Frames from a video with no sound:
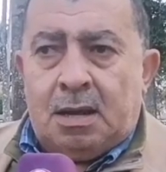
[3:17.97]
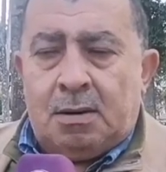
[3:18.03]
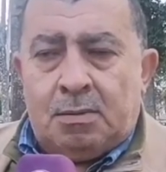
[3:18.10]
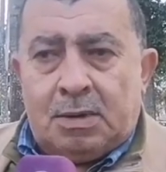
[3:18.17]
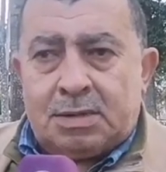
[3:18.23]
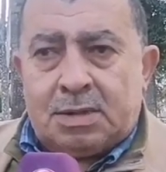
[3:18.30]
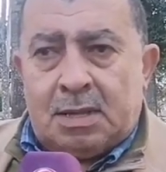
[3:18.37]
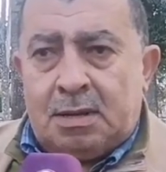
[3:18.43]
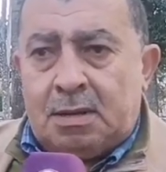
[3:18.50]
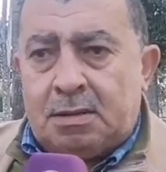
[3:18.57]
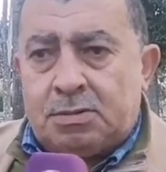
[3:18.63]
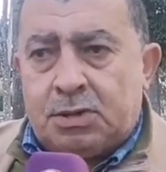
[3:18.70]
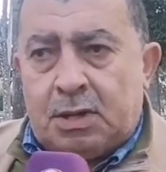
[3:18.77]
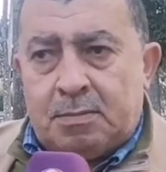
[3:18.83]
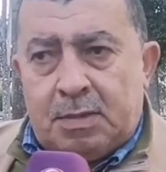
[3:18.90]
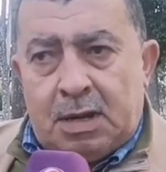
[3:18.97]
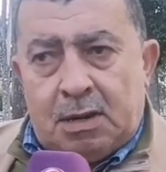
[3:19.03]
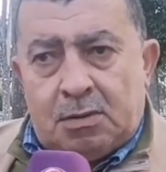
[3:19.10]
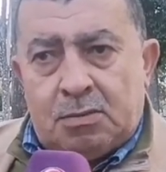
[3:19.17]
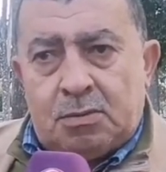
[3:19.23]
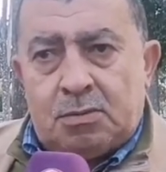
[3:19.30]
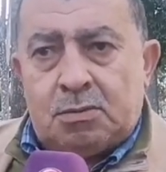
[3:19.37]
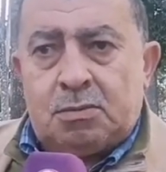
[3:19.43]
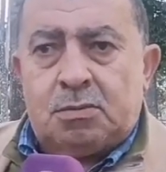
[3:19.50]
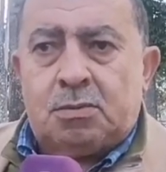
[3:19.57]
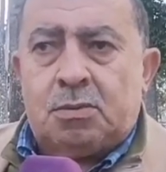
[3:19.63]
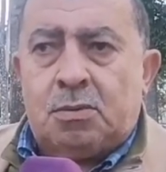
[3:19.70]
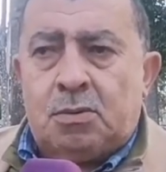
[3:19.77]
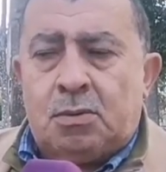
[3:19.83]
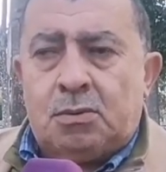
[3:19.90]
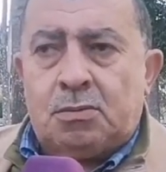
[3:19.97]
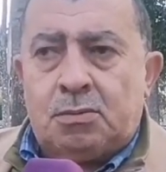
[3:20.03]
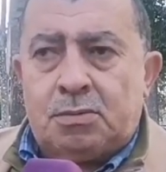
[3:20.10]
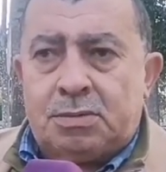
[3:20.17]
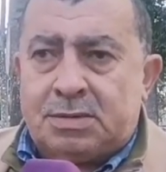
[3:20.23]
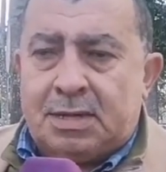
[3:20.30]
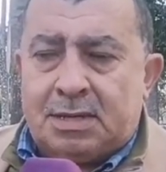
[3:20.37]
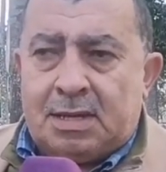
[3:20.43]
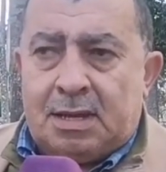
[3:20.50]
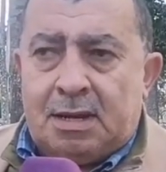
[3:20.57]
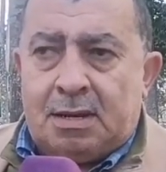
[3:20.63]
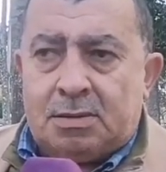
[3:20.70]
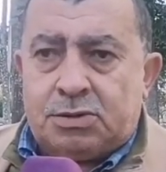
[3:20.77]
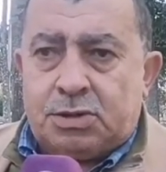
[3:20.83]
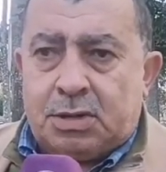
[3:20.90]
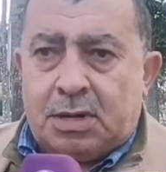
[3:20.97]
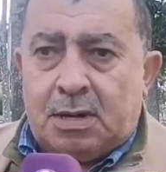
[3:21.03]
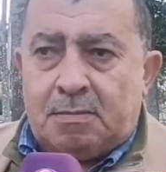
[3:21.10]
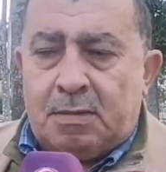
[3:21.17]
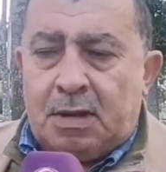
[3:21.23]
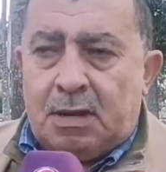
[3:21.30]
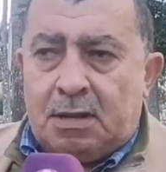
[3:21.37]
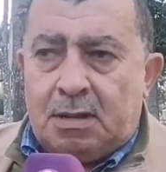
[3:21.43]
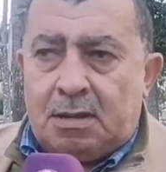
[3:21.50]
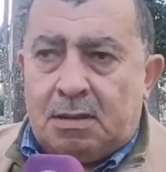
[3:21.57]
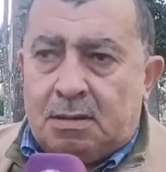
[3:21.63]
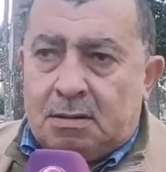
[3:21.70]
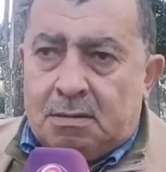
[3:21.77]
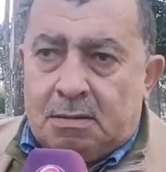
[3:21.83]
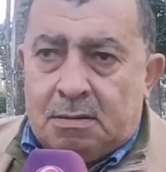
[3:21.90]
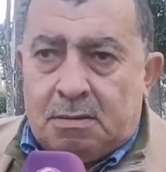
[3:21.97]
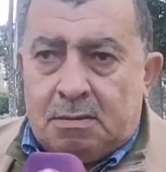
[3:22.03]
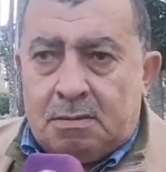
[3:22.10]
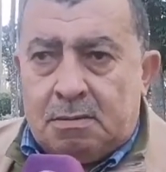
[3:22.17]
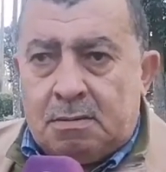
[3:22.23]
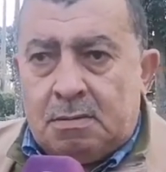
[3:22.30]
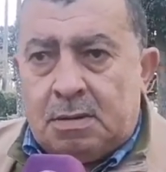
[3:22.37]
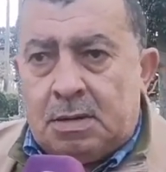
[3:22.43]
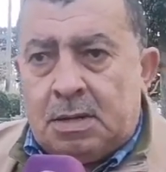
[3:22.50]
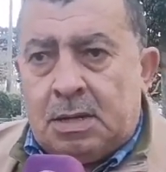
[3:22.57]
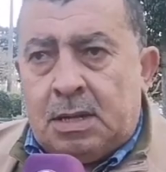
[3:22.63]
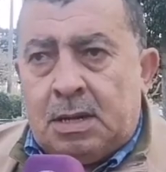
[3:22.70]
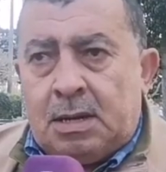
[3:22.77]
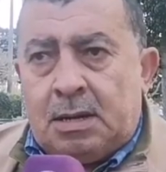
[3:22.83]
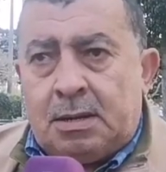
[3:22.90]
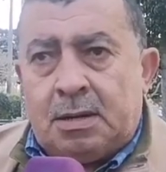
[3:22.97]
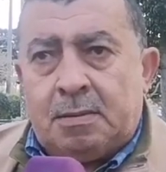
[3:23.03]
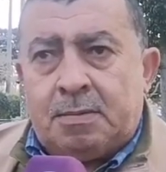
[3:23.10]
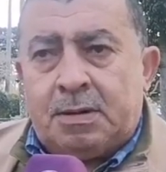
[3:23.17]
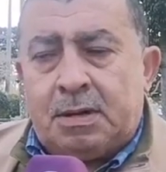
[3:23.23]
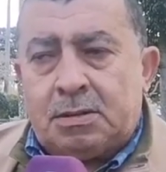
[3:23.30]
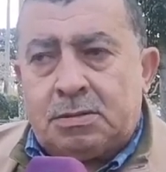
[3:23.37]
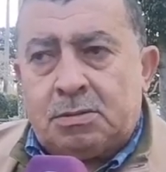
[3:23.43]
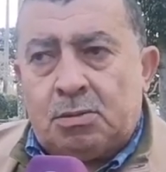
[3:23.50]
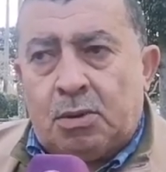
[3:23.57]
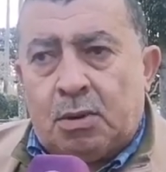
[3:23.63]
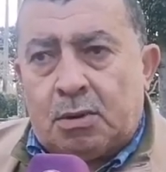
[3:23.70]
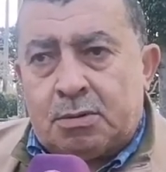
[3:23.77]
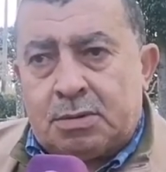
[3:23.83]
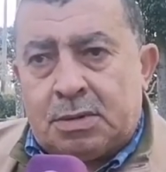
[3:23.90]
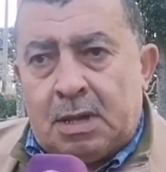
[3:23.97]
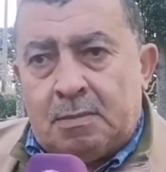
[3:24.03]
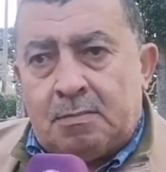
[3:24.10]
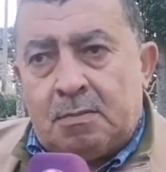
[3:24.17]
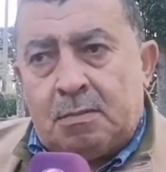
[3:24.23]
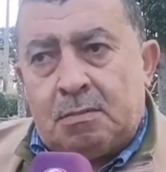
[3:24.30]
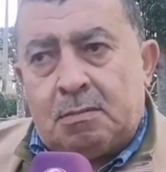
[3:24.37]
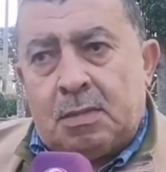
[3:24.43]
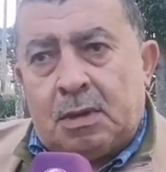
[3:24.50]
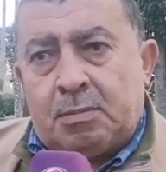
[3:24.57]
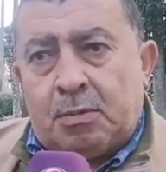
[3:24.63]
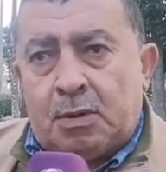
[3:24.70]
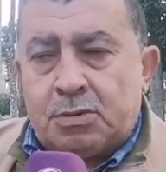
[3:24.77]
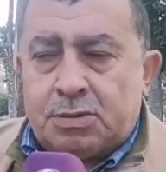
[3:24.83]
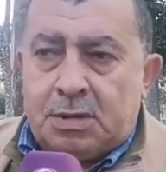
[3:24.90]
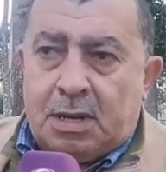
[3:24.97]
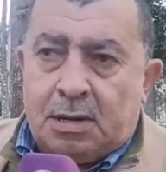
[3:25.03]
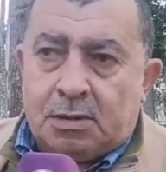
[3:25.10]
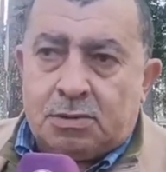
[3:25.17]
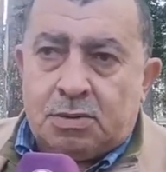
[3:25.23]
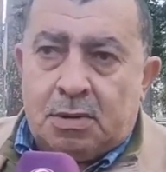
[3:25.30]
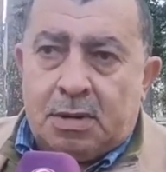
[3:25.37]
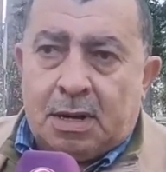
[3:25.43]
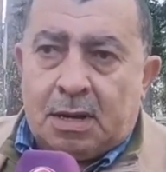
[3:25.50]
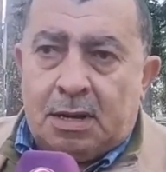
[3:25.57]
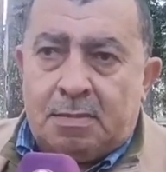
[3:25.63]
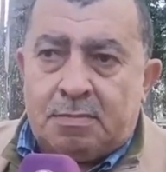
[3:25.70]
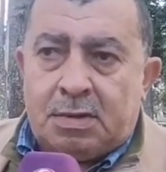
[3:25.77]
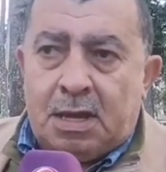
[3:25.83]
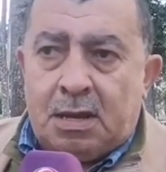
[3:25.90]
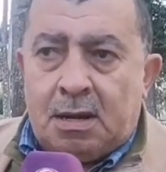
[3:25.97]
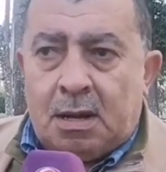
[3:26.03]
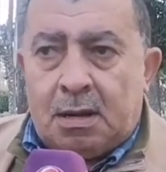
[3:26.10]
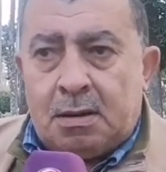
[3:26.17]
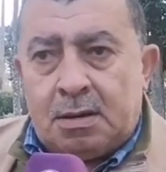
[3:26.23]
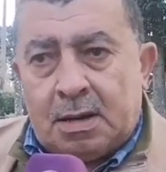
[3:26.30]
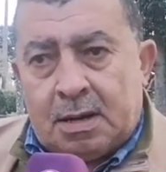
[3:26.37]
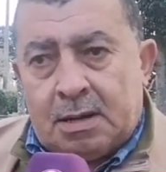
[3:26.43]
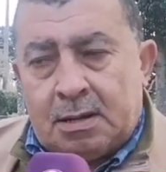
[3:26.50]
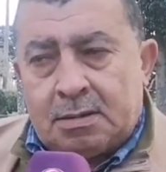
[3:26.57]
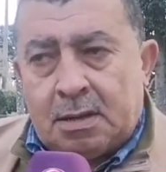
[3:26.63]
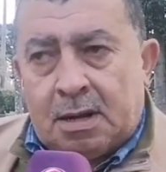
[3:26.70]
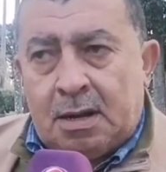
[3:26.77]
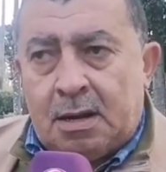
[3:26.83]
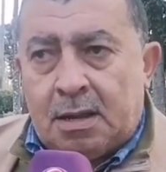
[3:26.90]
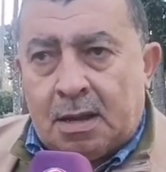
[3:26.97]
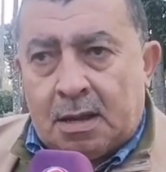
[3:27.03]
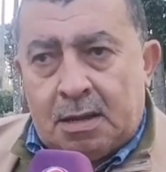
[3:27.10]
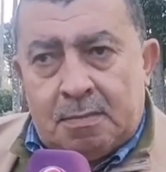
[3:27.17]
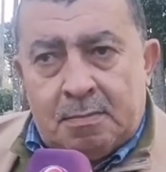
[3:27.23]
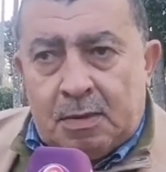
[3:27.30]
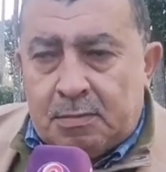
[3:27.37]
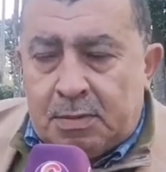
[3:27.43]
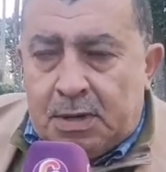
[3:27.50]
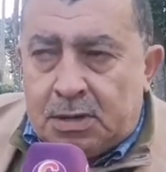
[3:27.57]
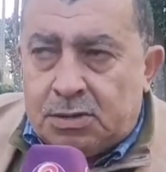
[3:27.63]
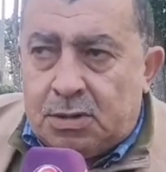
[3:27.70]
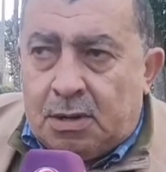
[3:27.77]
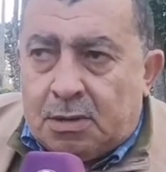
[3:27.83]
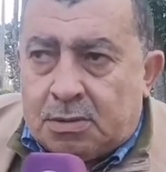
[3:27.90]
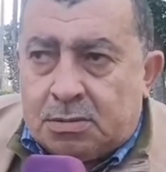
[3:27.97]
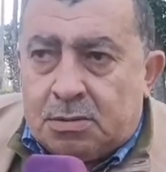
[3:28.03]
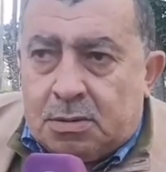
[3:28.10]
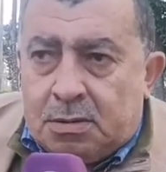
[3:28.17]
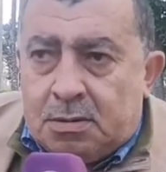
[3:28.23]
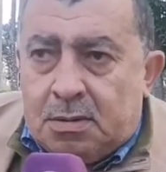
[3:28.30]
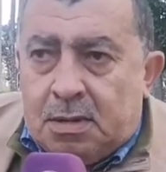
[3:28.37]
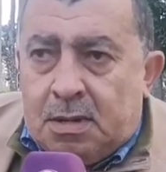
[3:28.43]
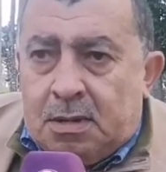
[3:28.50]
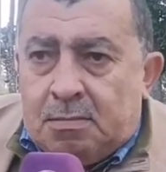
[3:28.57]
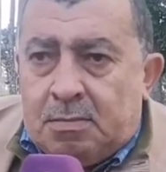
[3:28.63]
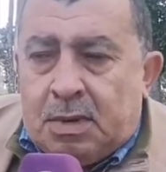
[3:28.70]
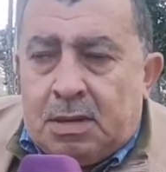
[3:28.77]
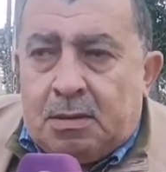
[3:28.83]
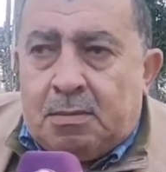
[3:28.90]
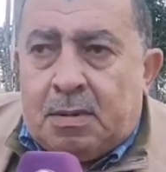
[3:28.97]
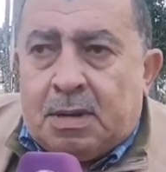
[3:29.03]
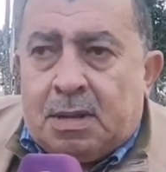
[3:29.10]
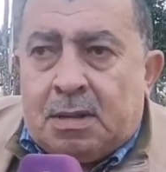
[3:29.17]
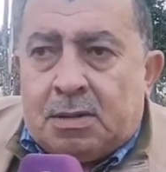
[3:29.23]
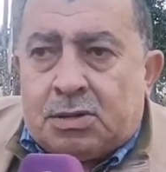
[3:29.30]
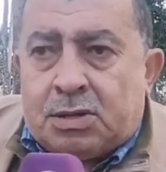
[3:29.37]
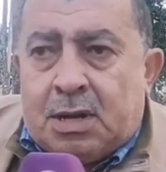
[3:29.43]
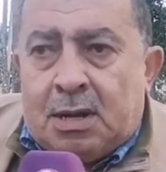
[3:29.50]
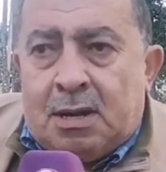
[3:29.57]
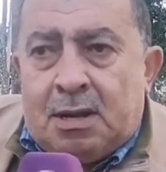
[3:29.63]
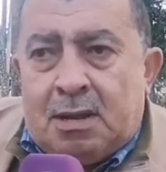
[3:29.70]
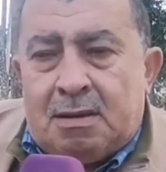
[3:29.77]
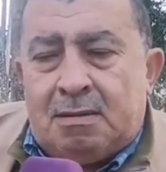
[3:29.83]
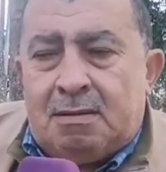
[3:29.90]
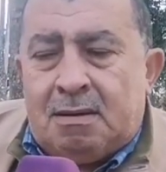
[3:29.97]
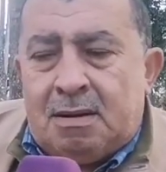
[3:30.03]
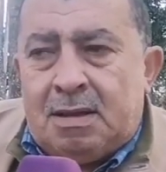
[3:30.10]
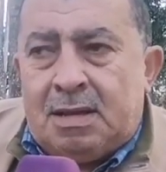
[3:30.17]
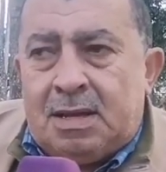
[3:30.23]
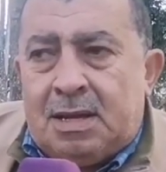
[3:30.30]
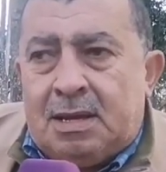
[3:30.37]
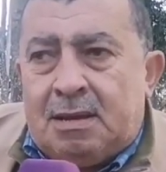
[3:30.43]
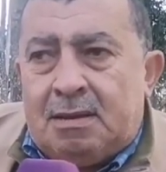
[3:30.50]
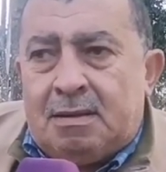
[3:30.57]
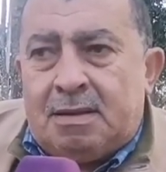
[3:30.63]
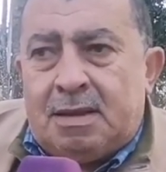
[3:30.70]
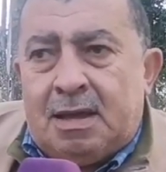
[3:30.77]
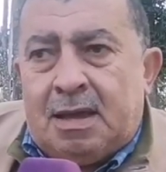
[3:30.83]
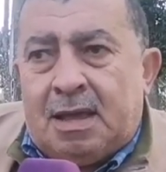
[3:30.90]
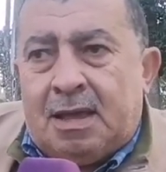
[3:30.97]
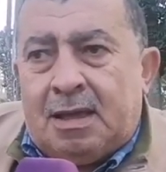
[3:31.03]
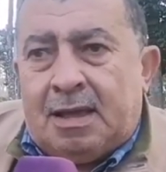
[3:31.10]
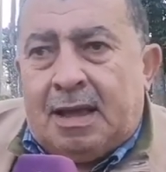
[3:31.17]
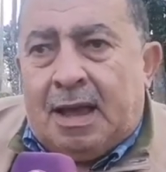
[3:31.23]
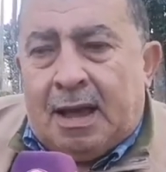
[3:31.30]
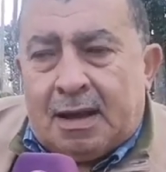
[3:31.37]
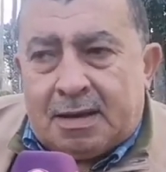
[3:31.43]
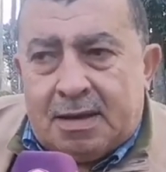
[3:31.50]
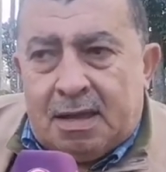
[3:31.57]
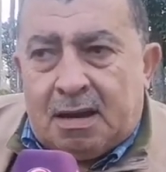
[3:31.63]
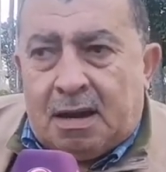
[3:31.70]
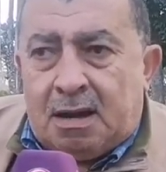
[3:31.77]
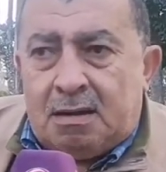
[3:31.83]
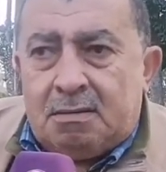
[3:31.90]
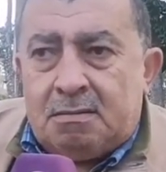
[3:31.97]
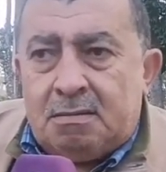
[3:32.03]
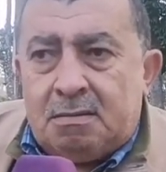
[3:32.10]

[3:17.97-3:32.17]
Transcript: الوطن الجميع وزياده على هادشي كامل آه، حنا بغينا نزيدو للقدام ما بقاوش نهرسوا الاقليم ديالنا حنا كنهضر على الاقليم ما بغيناش نهرسوه بهذه الاشكال اللي هي حقيره